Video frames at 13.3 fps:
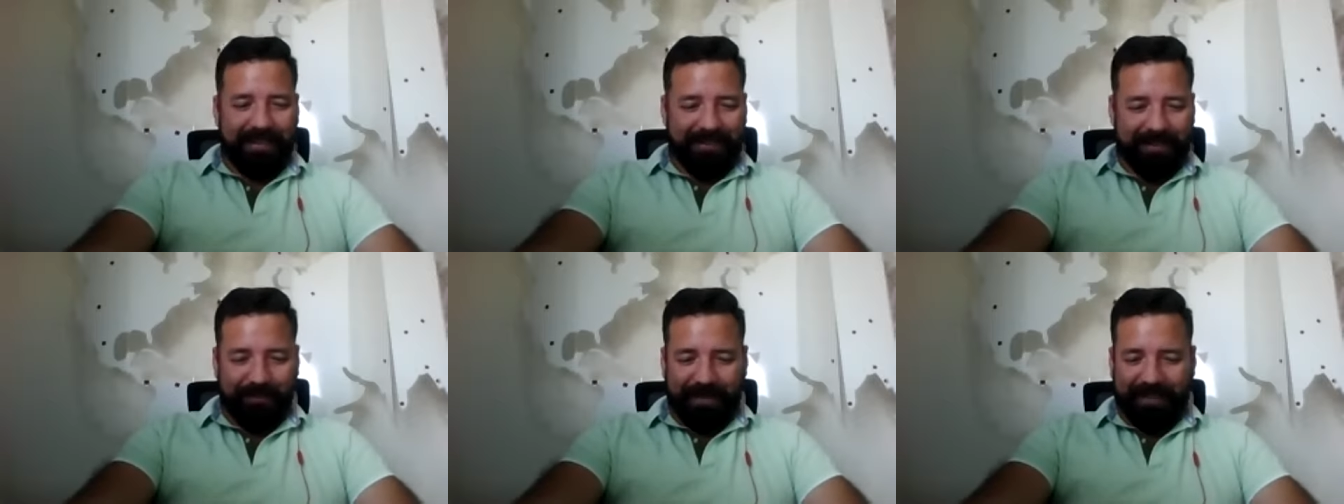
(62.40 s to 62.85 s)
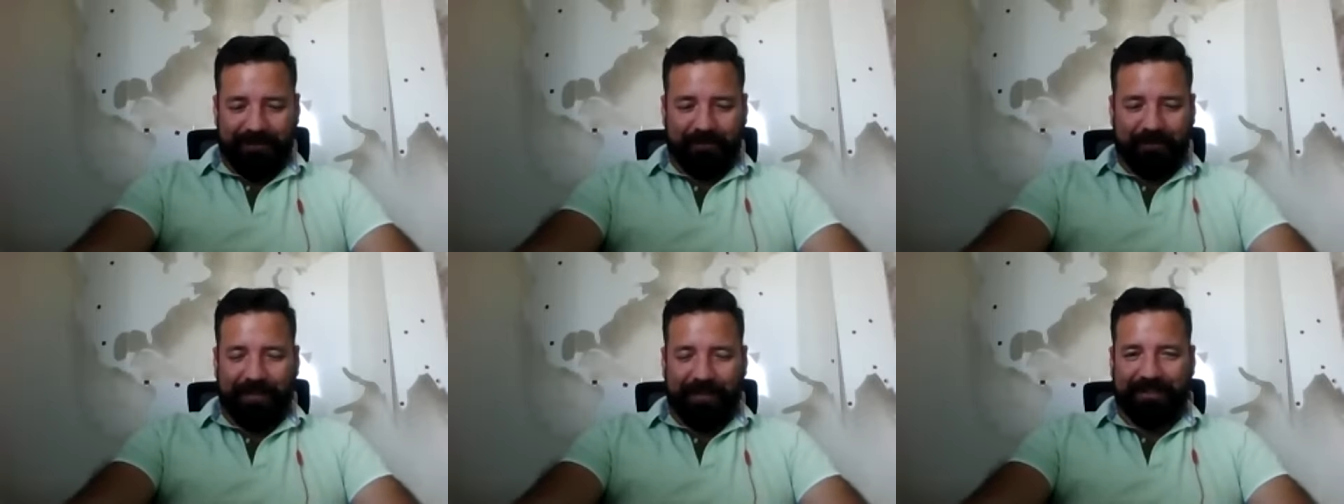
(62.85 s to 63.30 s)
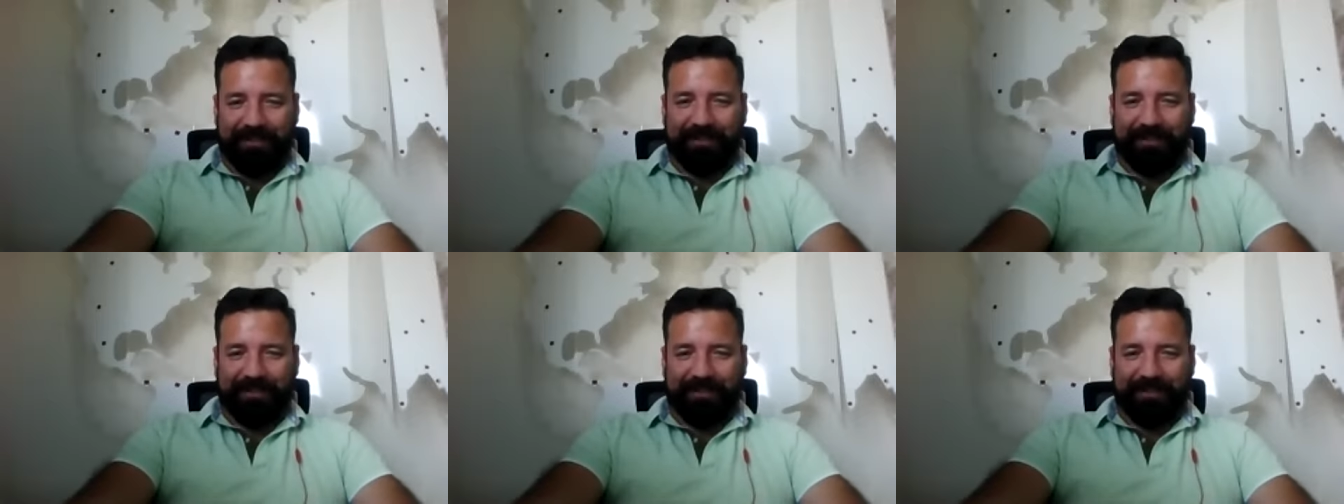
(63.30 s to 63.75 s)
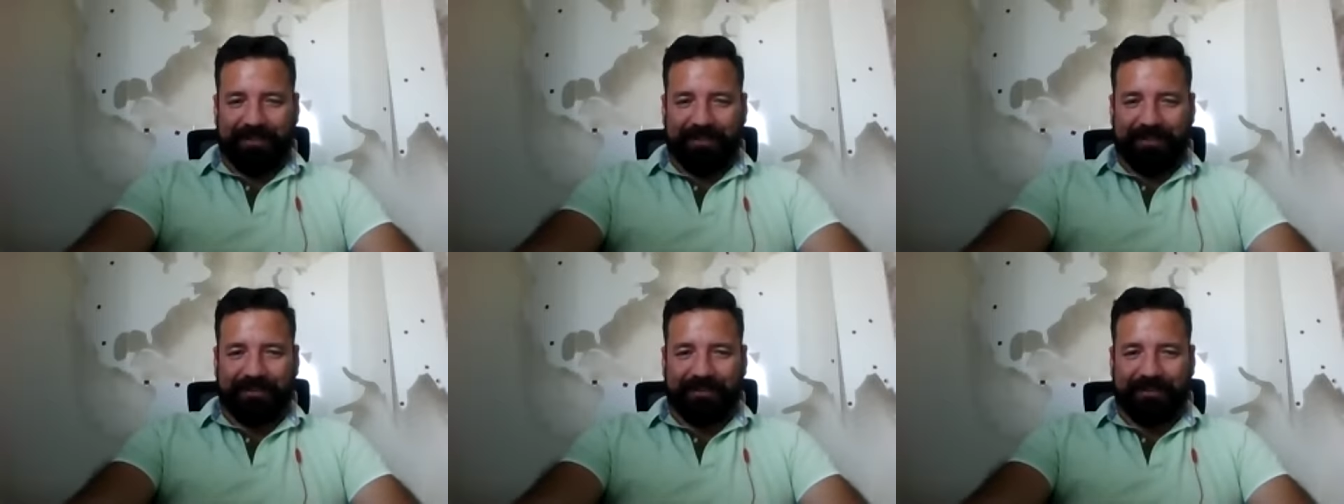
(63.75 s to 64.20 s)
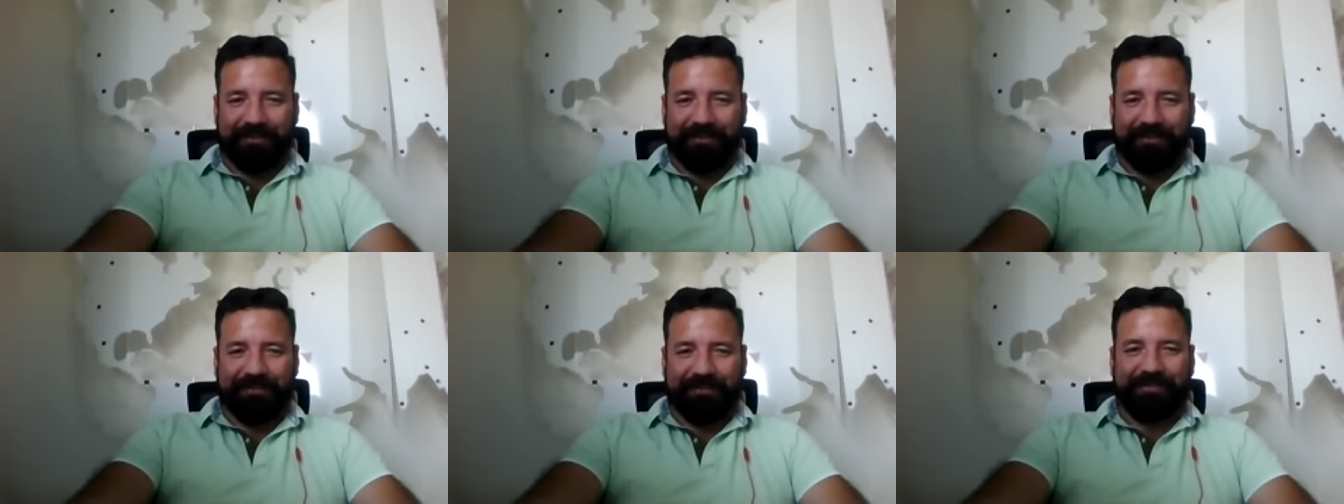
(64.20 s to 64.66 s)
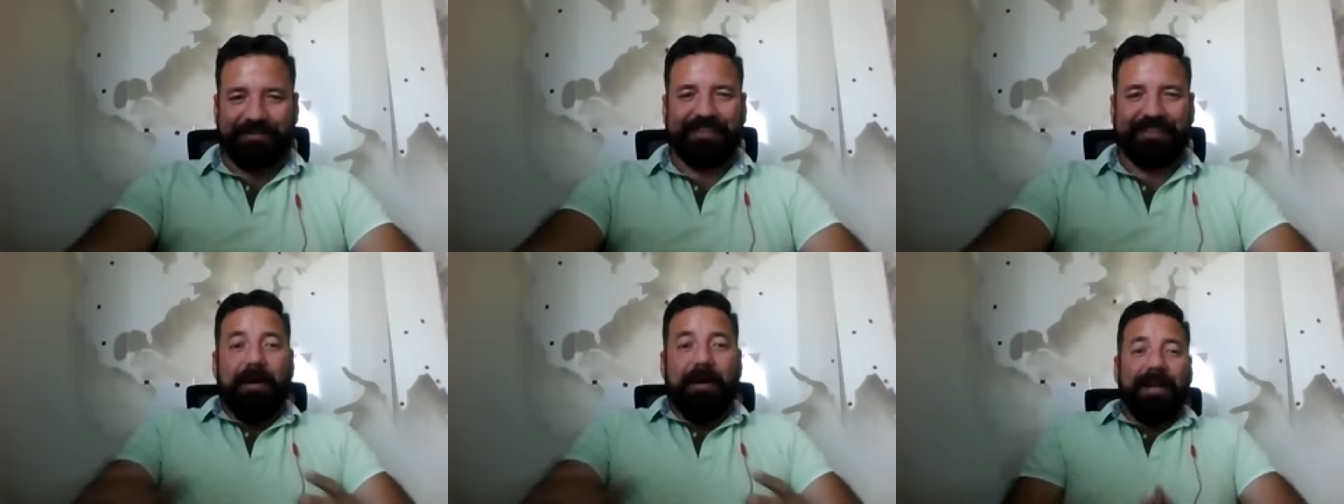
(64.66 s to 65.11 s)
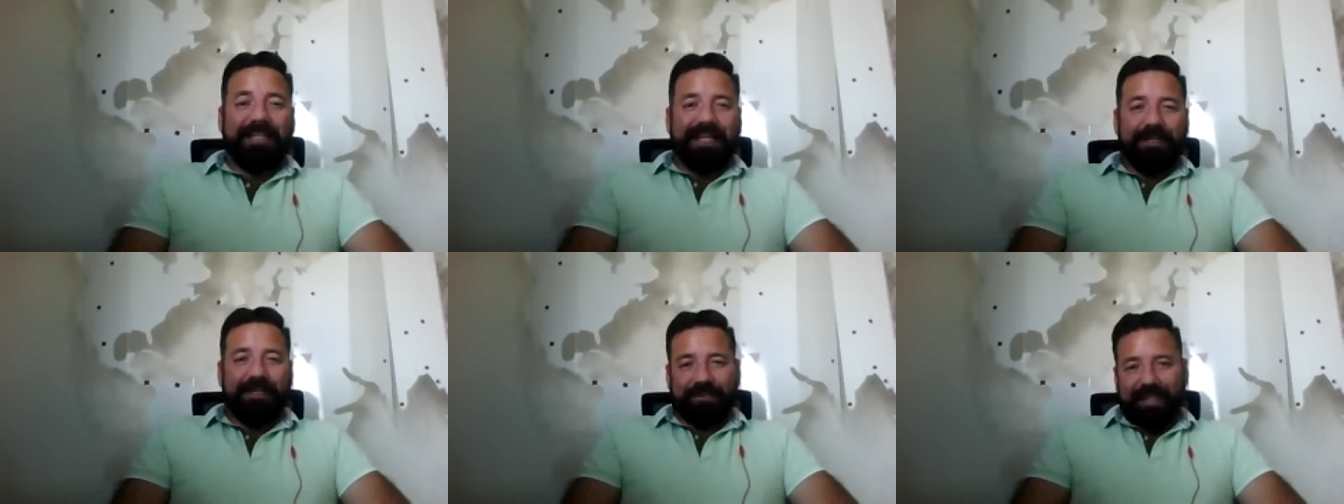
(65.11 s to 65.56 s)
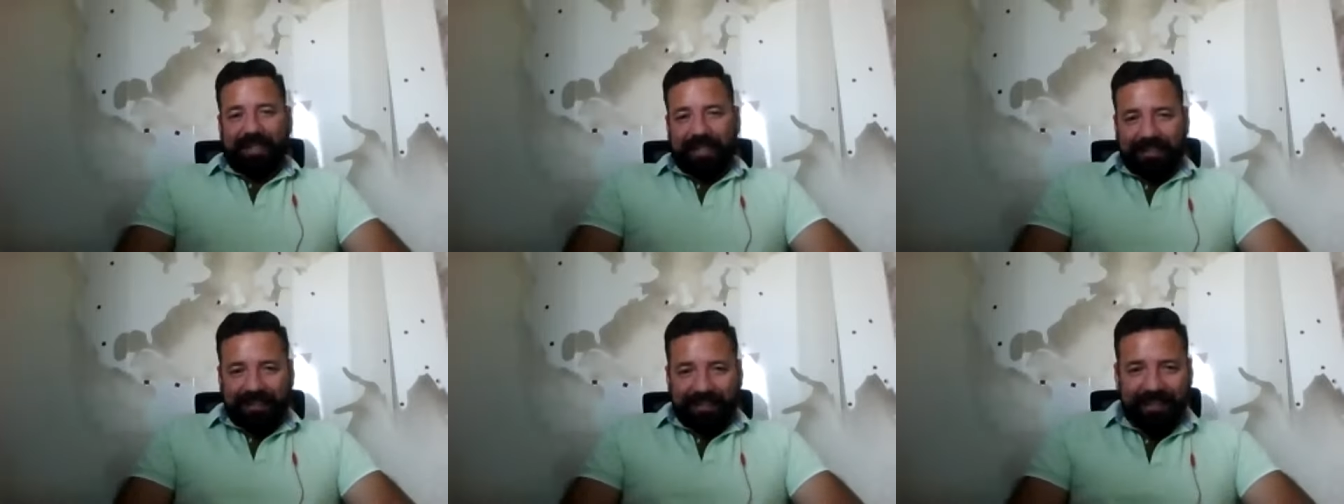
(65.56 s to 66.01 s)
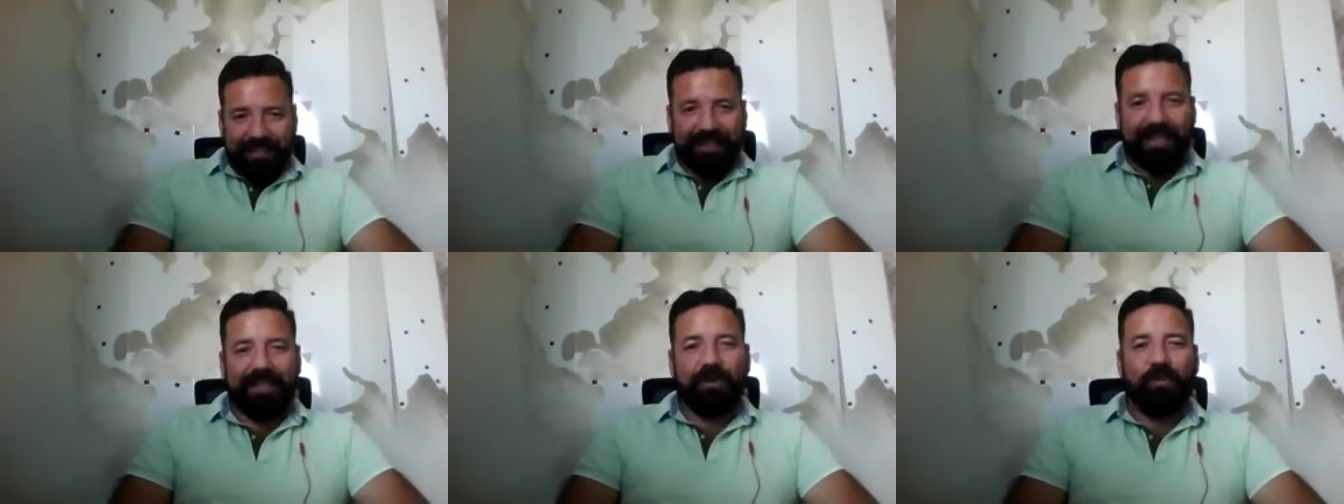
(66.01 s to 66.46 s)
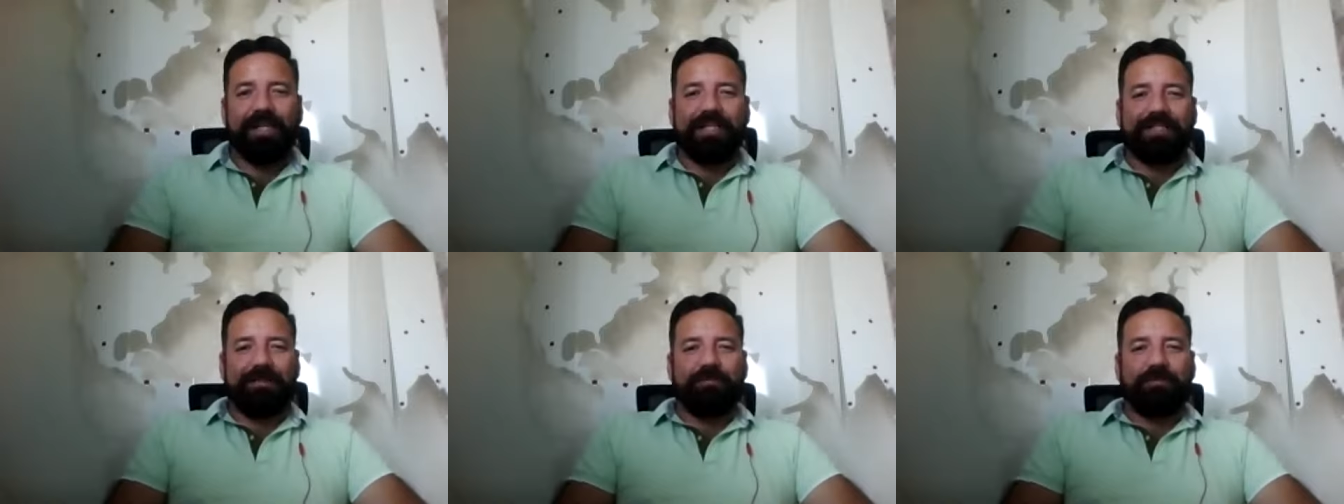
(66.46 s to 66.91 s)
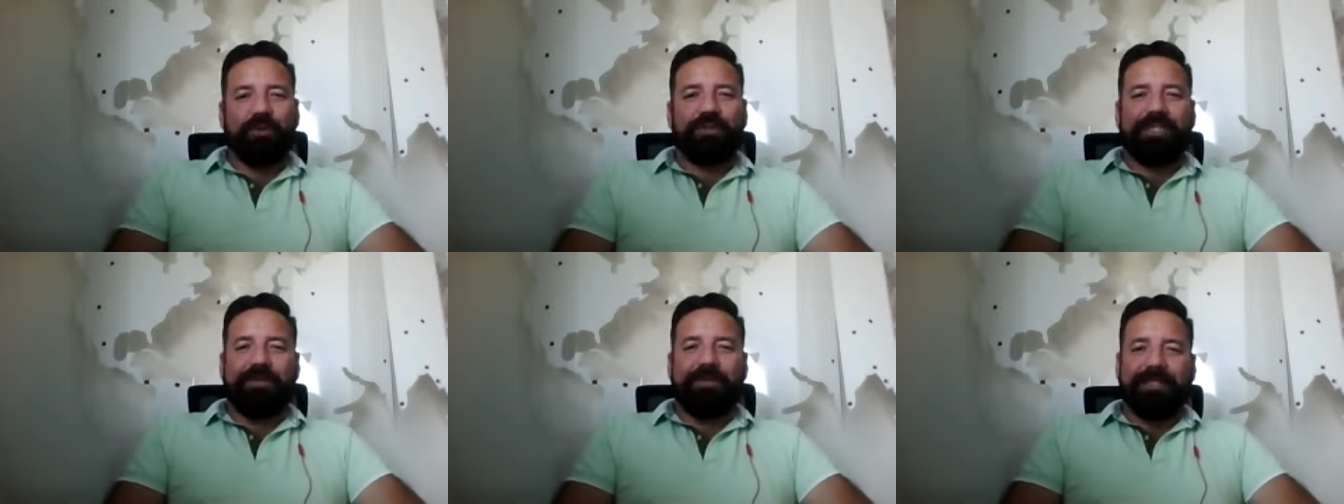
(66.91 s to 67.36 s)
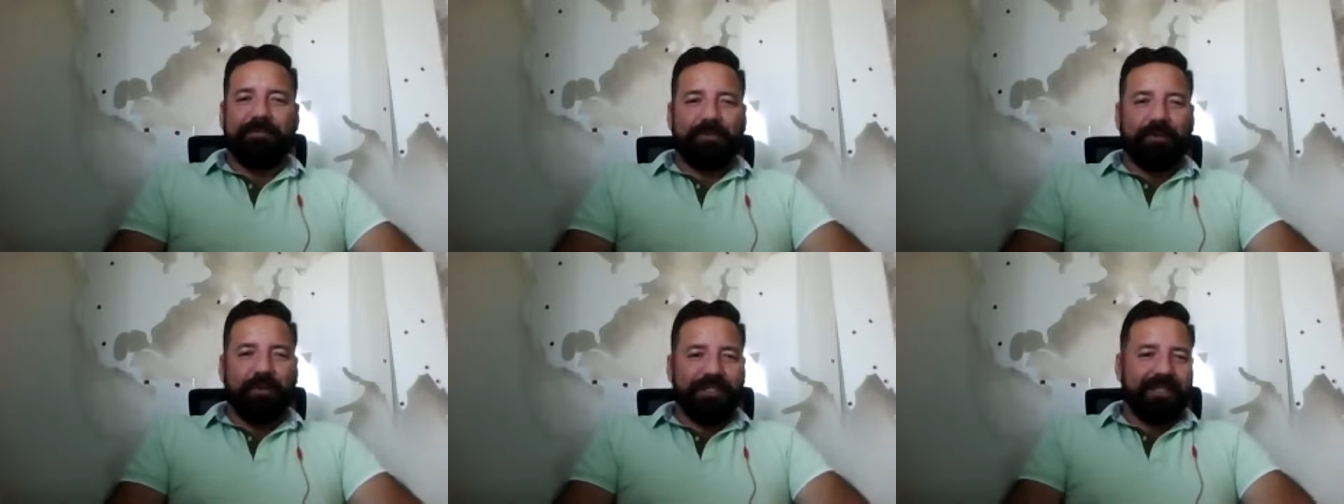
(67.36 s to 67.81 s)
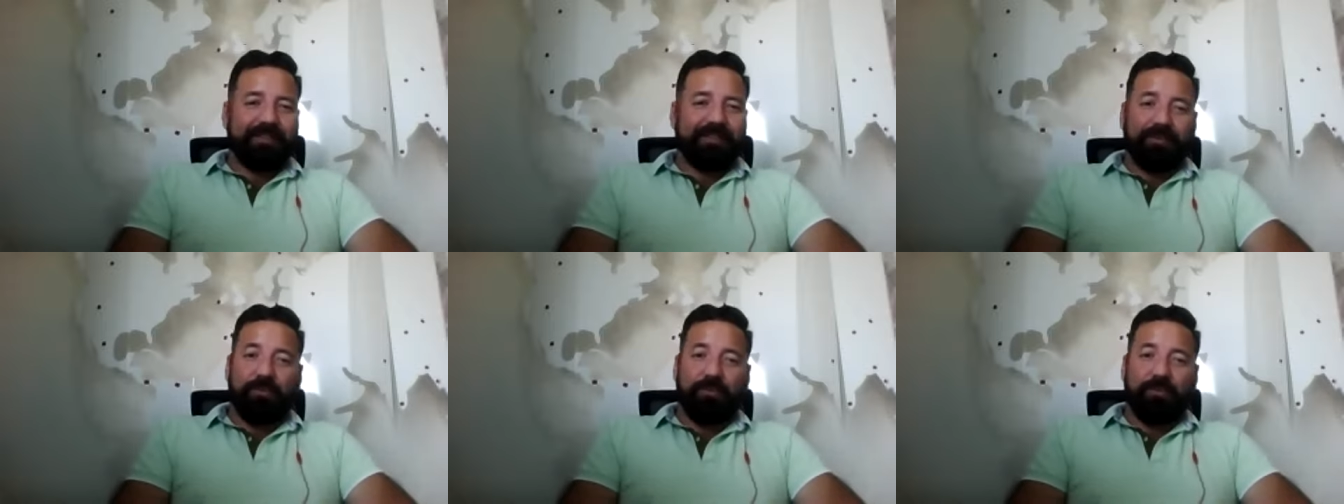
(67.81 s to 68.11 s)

siempre dispuesto. Entonces, platícanos, ¿a qué se dedica The Wellness and Productivity Project?